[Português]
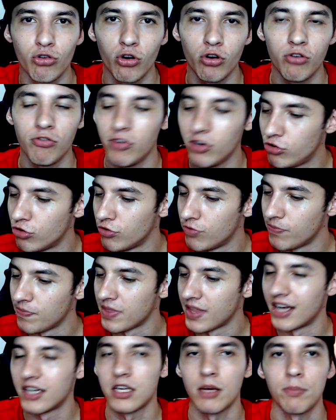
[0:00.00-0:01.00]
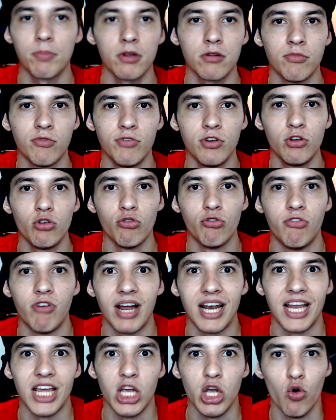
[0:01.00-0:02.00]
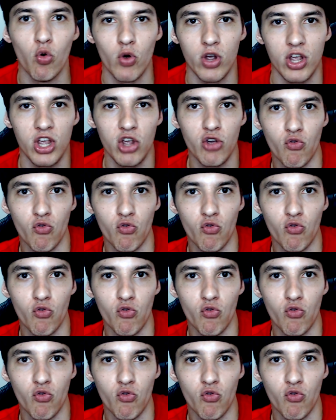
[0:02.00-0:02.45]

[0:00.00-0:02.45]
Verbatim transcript: Se gostou do vídeo, até o próximo vídeo. Valeu